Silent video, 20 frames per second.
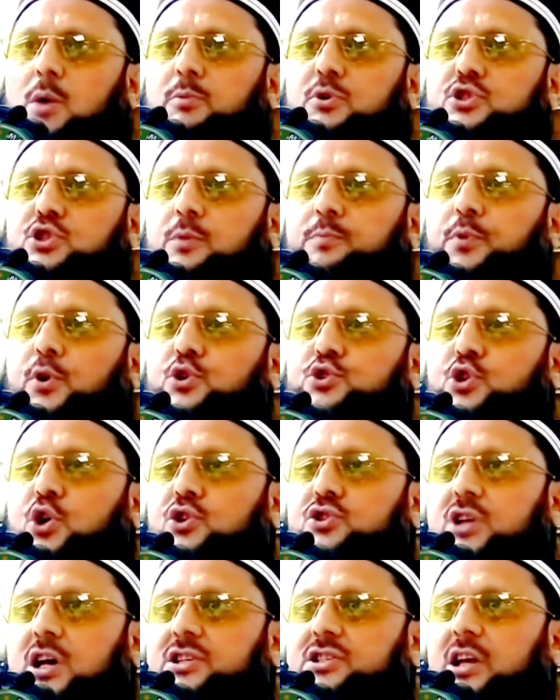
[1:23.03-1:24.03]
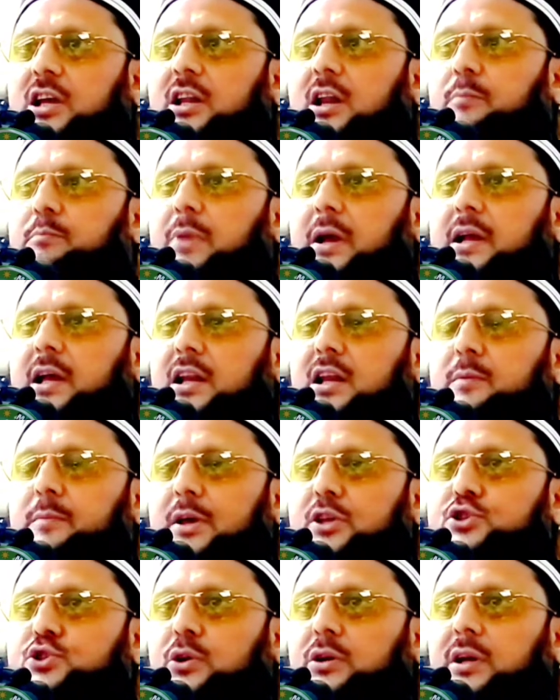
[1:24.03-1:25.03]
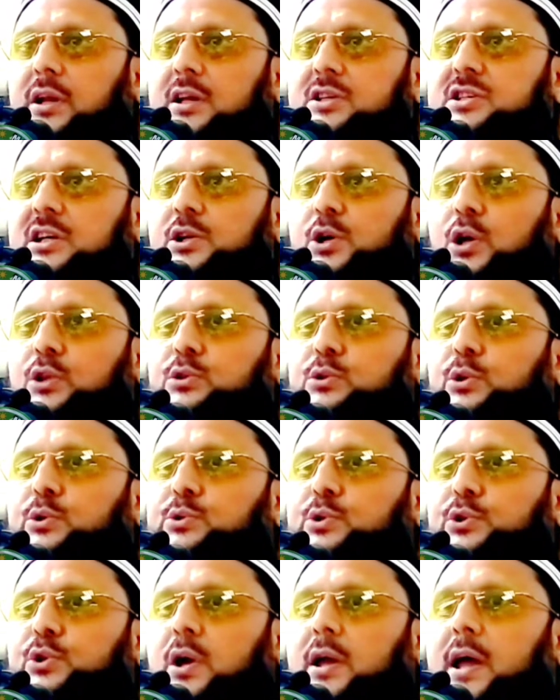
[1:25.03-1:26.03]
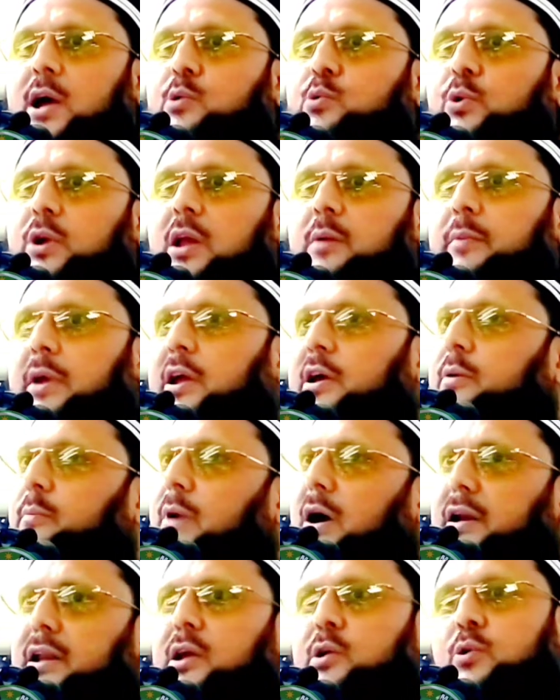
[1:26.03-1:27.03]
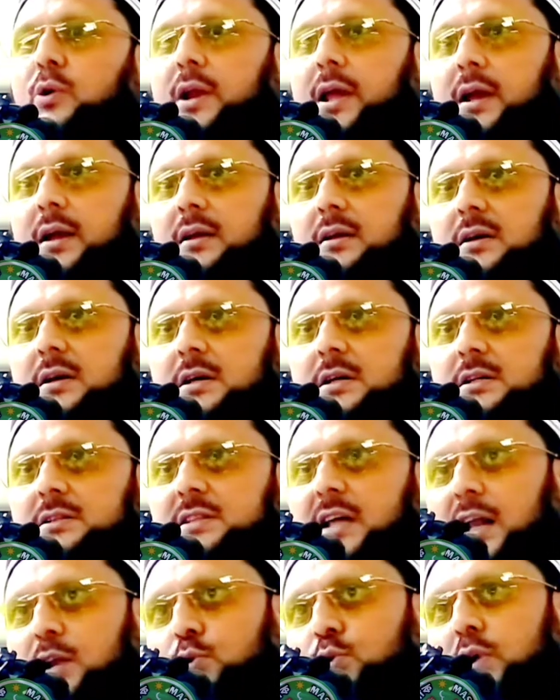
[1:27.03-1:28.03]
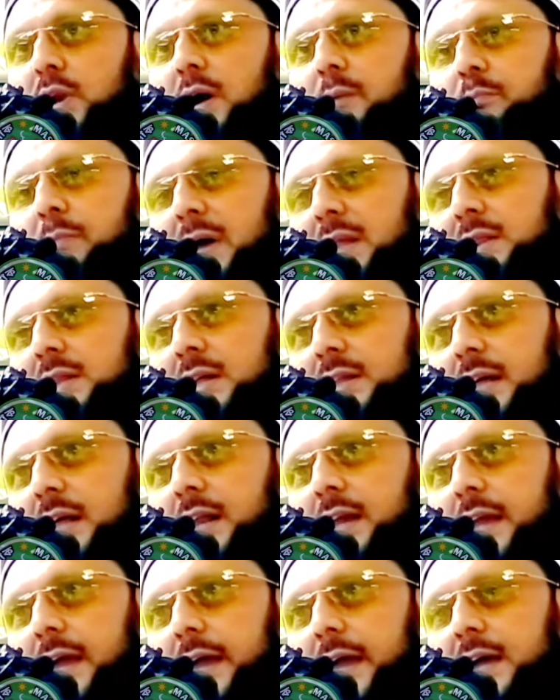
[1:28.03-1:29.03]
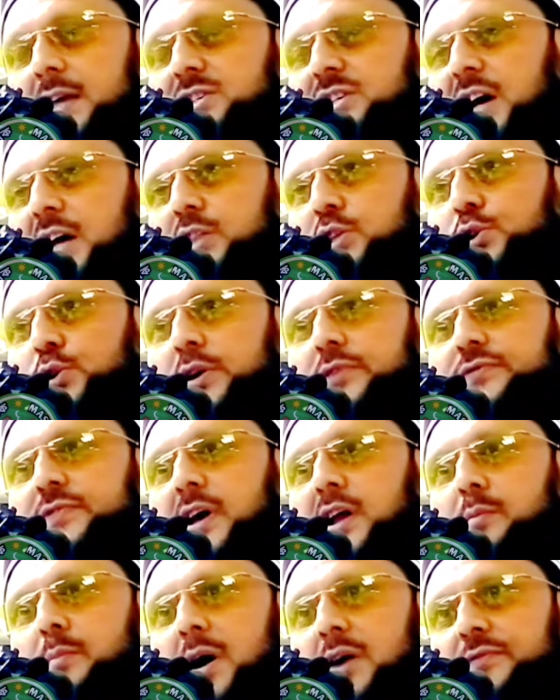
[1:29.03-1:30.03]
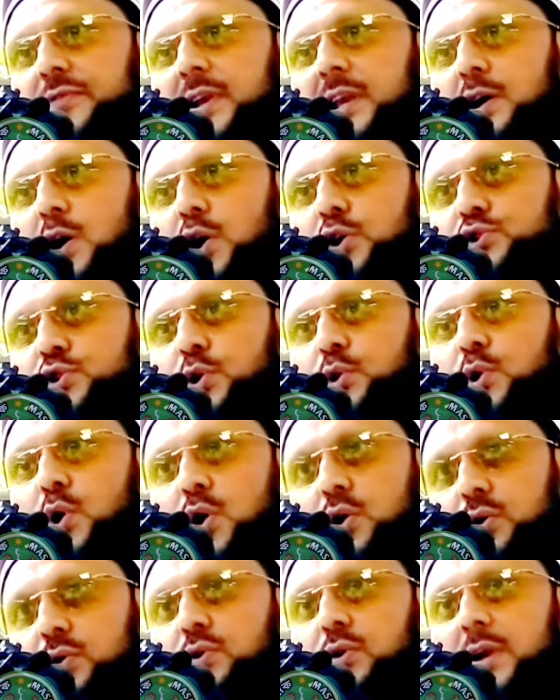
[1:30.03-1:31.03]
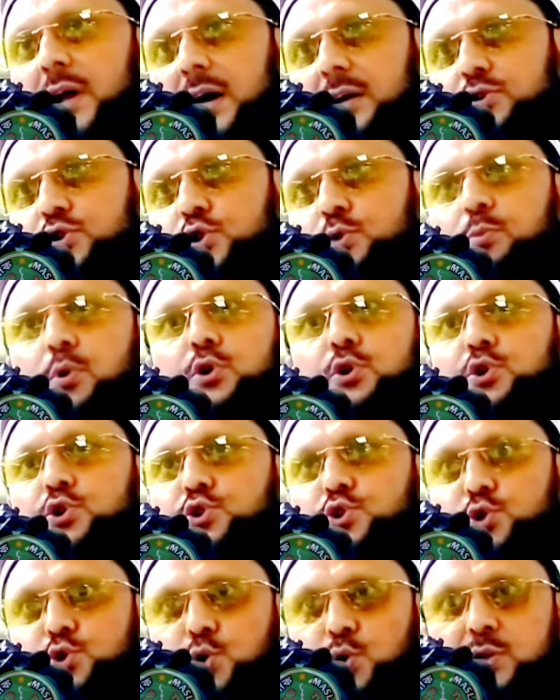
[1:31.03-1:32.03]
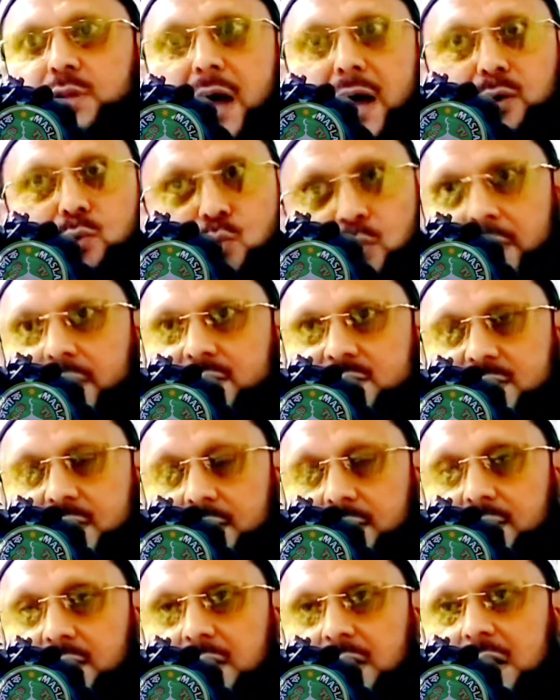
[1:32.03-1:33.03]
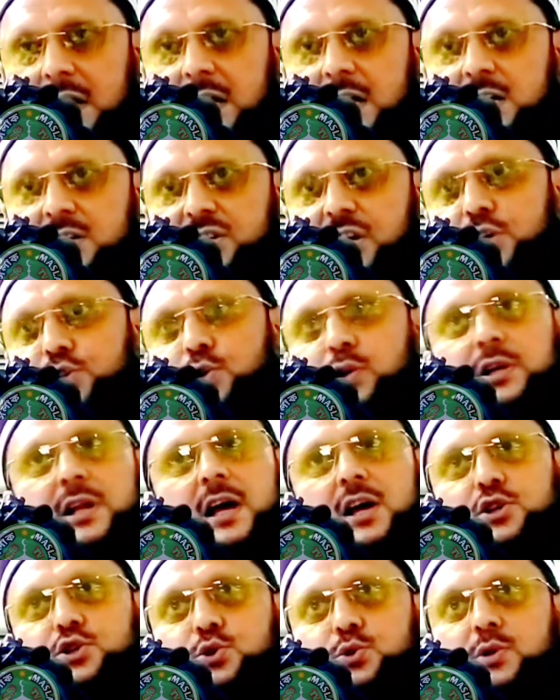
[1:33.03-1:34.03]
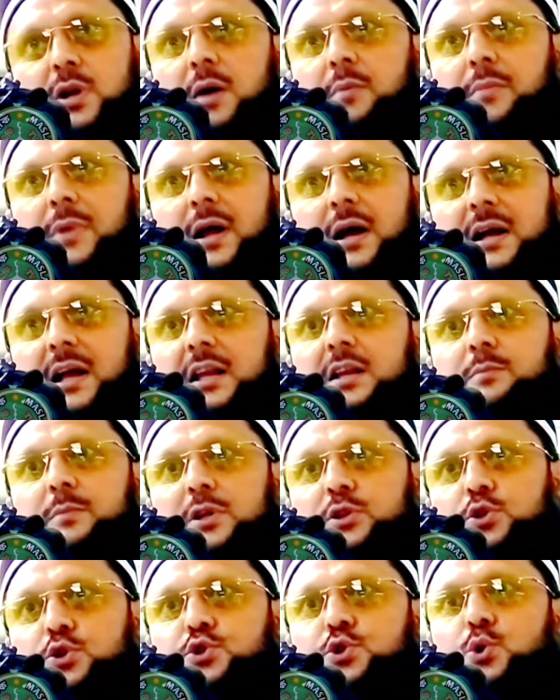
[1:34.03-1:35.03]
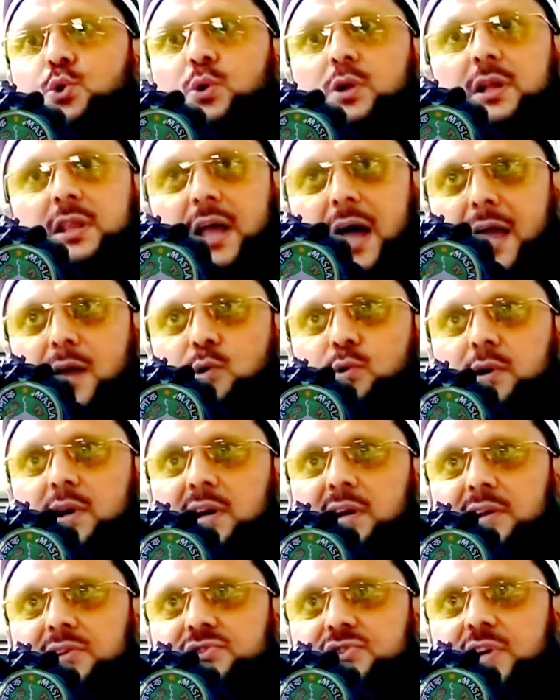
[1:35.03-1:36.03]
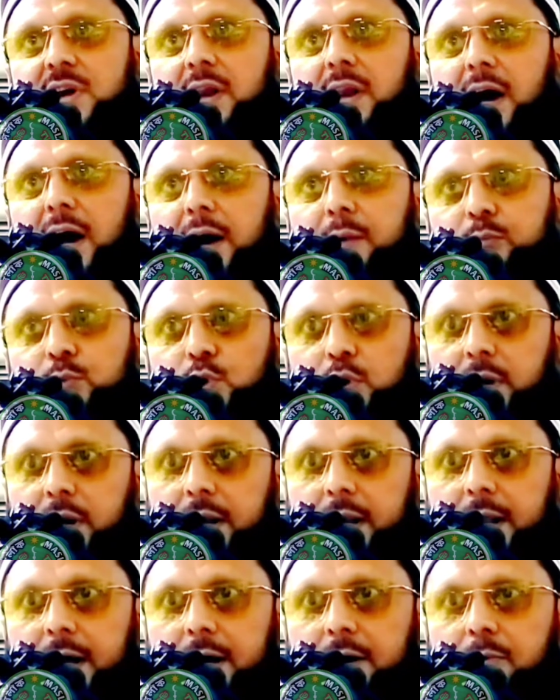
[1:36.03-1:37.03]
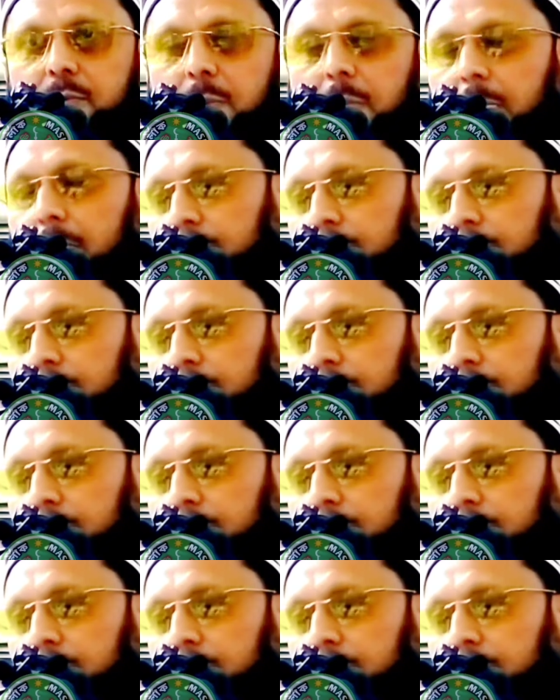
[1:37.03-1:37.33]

সমস্ত প্রশংসা সেই রাব্বে করিমের জন্য যিনি অত্যন্ত দয়া করে মেহরবানি করে তার গোলাম বান্দাদেরকে এই জাতীয় ইফতার মাহফিলে অংশগ্রহণ করার সুবর্ণ সুযোগ দান করেছেন সেজন্য আসুন আমরা কালিমাত্র শুকর আদায় করে নিচ্ছি আলহামদুলিল্লাহ